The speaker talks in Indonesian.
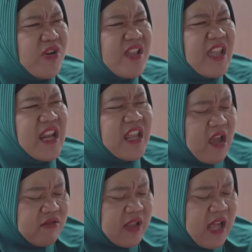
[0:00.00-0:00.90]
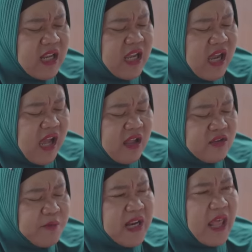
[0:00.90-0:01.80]
mau kesini nih aku tadi kak,
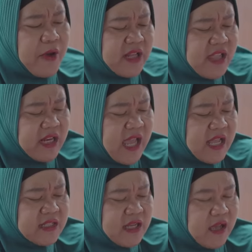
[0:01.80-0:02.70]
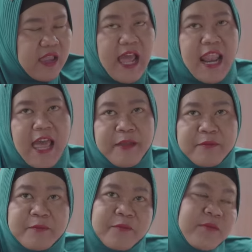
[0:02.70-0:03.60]
cuman lewat di sini aja, salah.
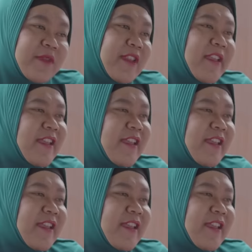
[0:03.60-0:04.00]
Gitu